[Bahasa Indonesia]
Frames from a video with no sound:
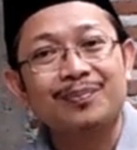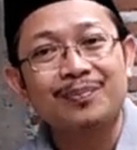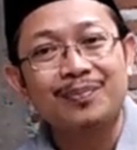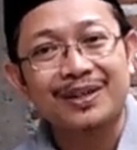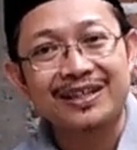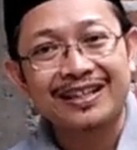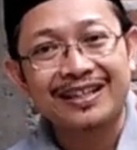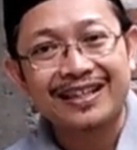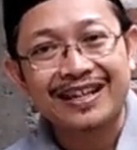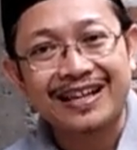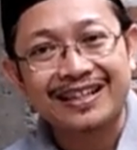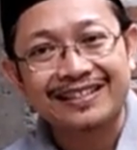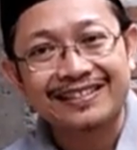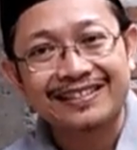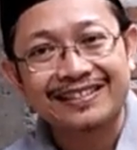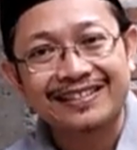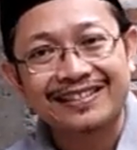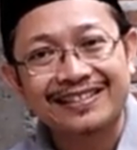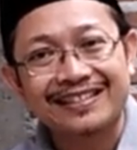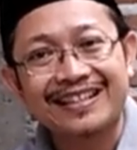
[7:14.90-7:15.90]

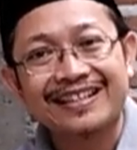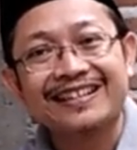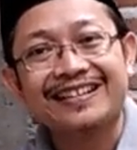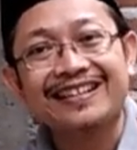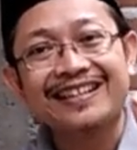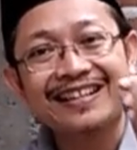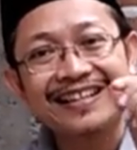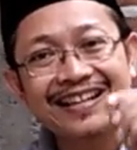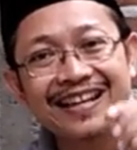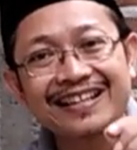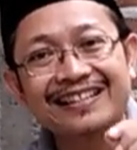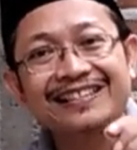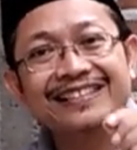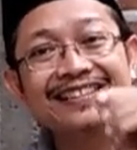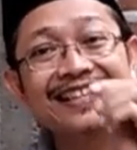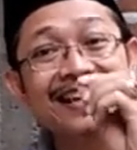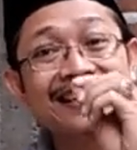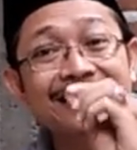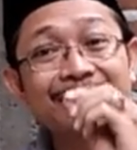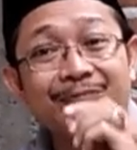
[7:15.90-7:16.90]
bekas
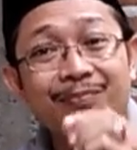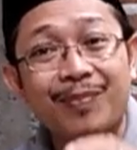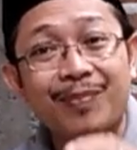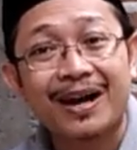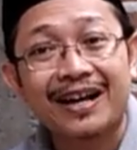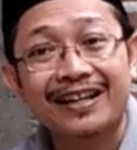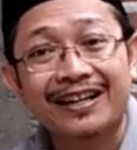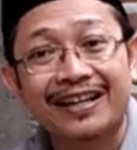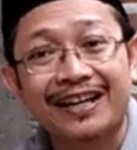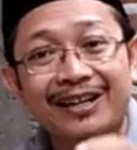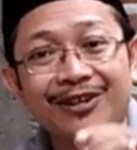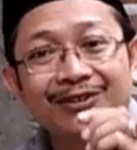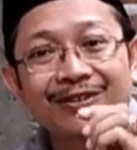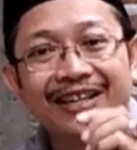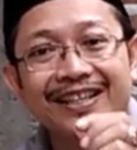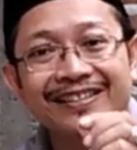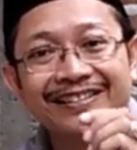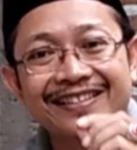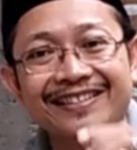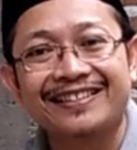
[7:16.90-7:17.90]
gelas yang dipakai
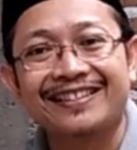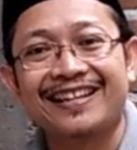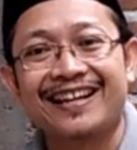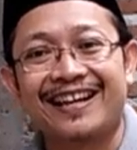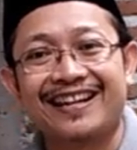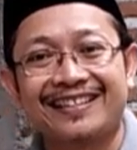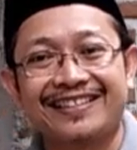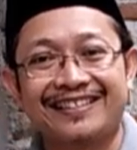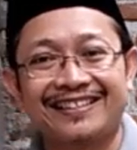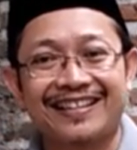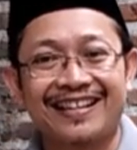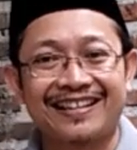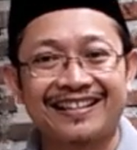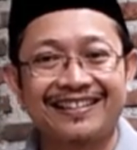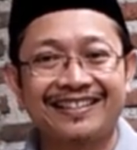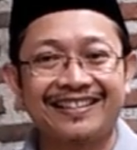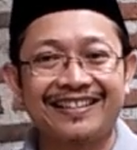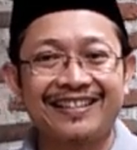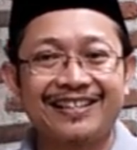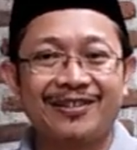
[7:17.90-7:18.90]
oleh Siti Aisyah.
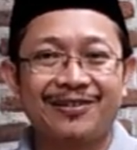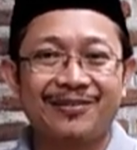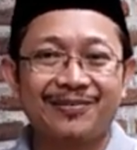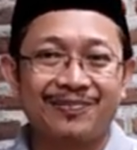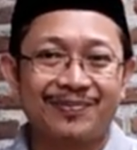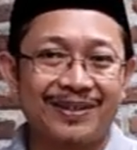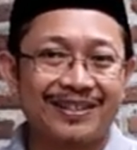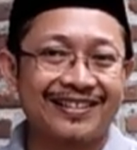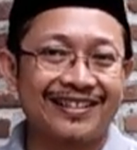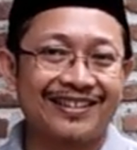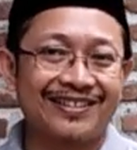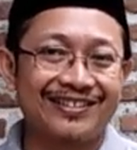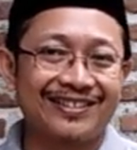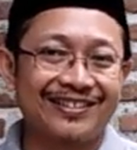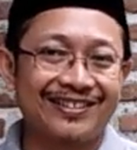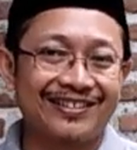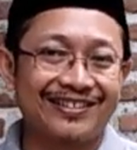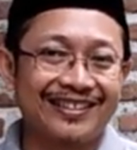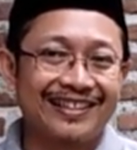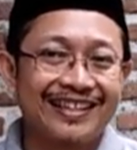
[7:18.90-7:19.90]
Masya
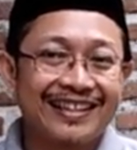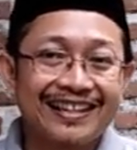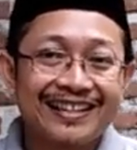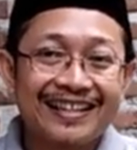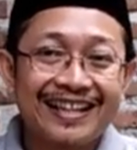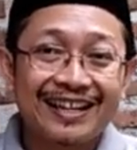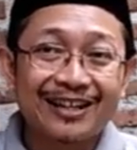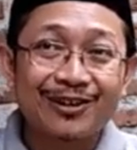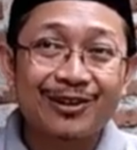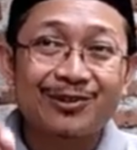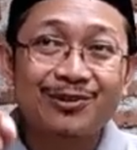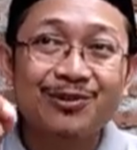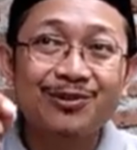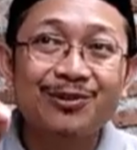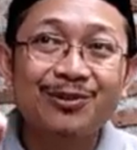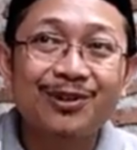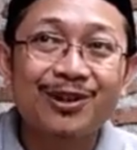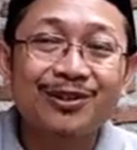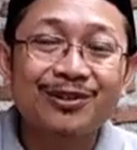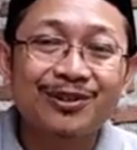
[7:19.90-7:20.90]
Allah. Dan
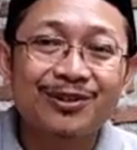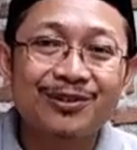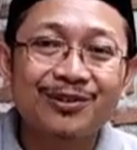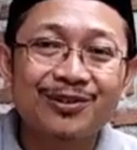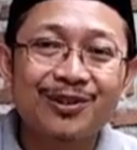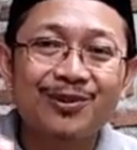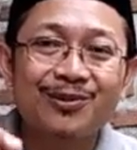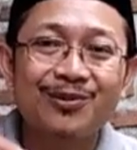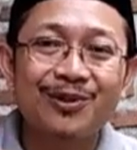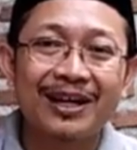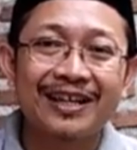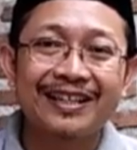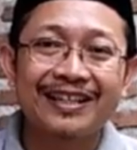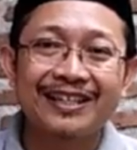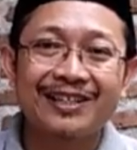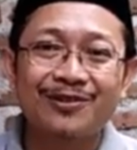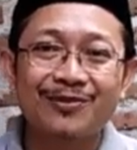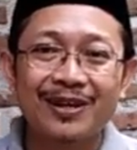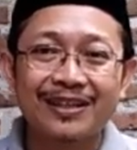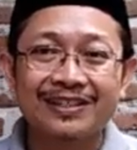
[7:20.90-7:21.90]
Rasulullah Shallallahu
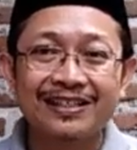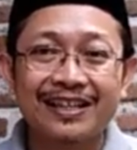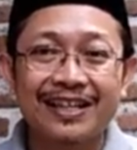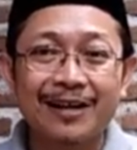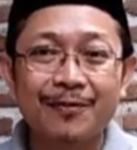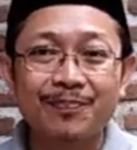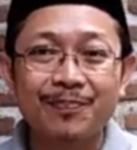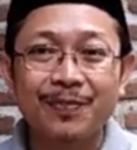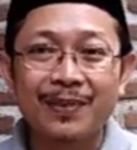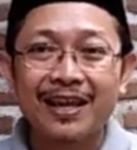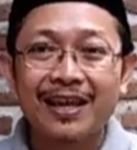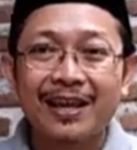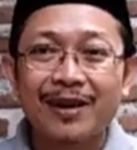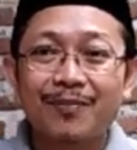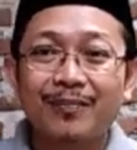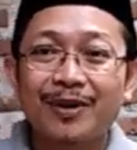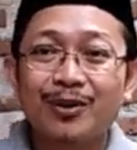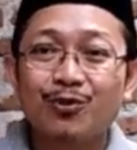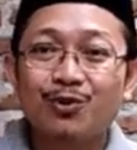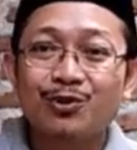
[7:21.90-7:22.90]
Alaihi Wasallam
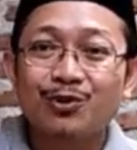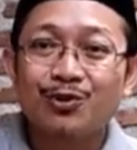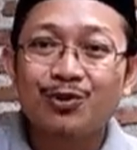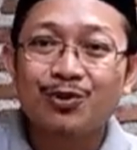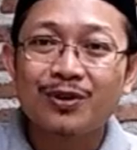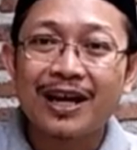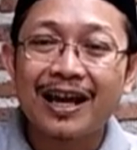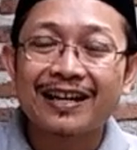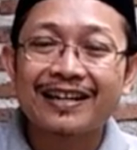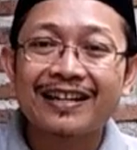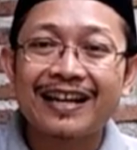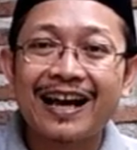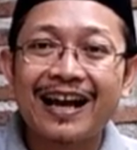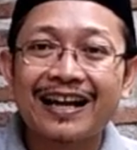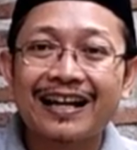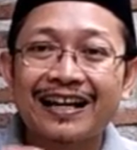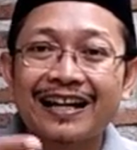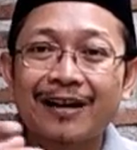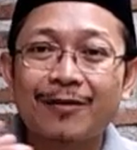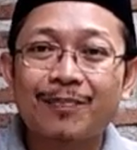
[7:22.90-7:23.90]
menunjukkan
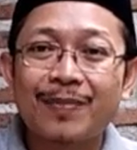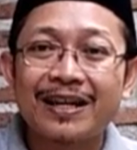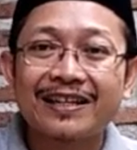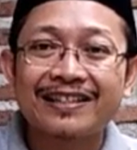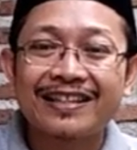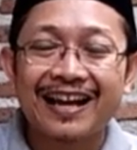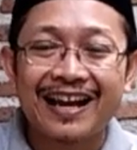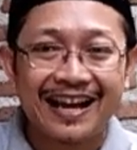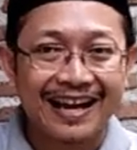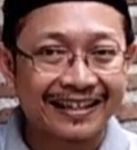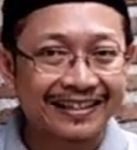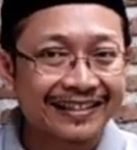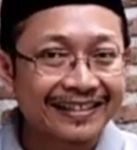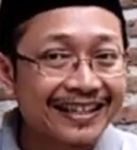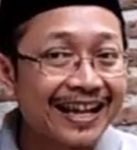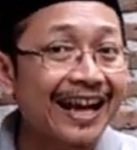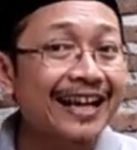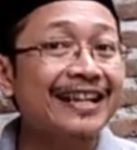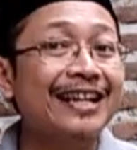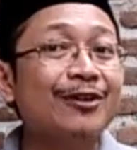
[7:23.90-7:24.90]
keakrapannya.
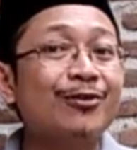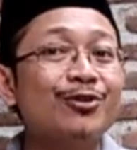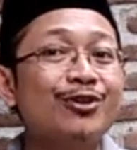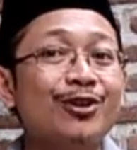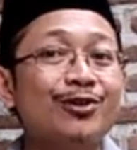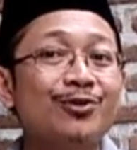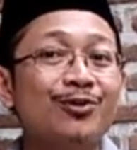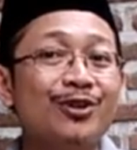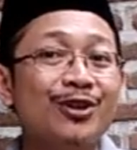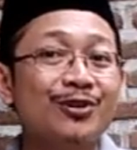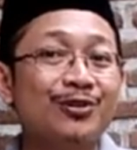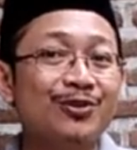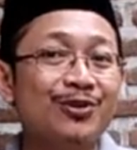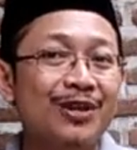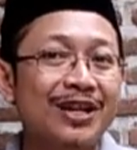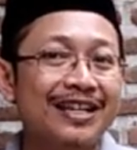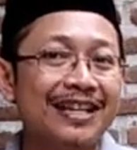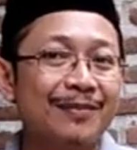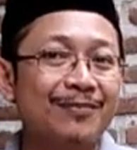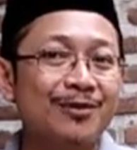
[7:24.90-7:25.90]
Artinya ada guyon-guyon
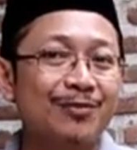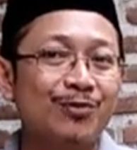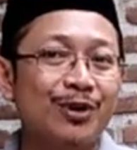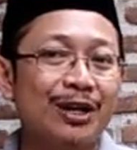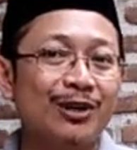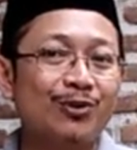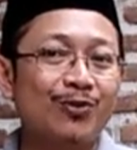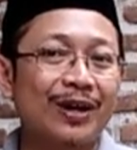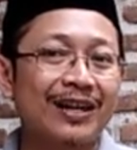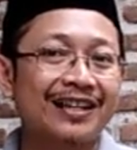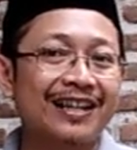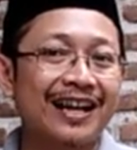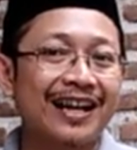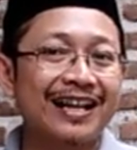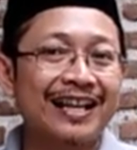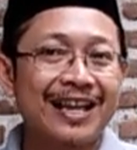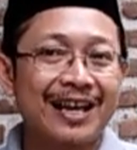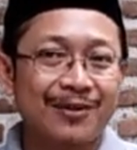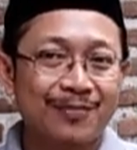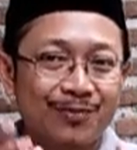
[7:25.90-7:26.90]
juga dalam sebuah
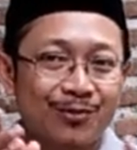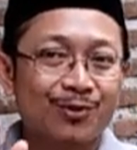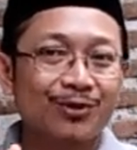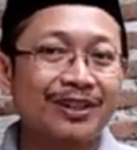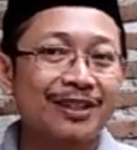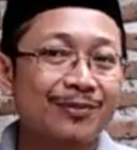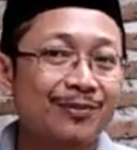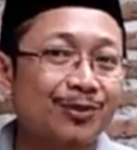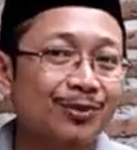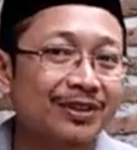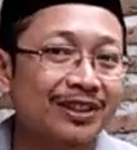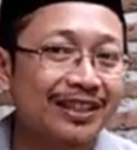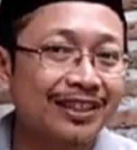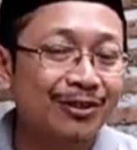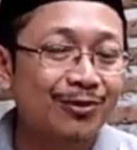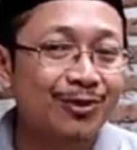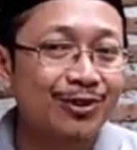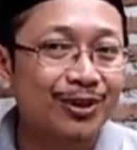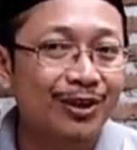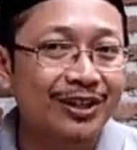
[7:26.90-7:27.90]
keluarga. Bukti-bukti
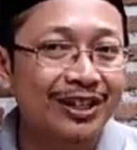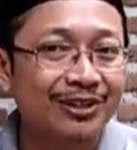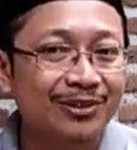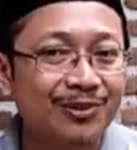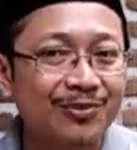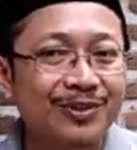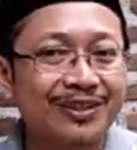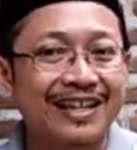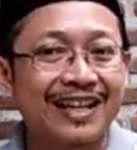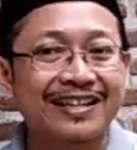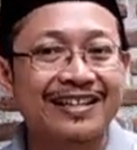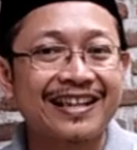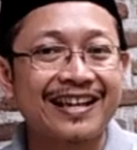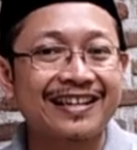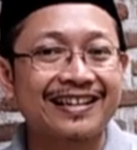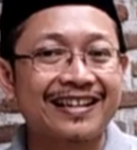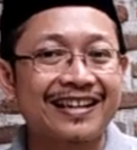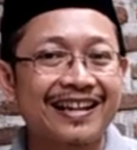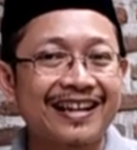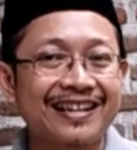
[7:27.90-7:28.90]
guyon itu
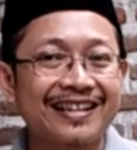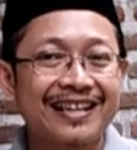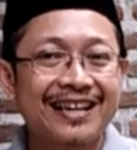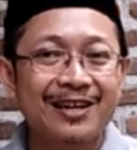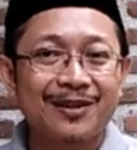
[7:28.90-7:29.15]
misalnya adalah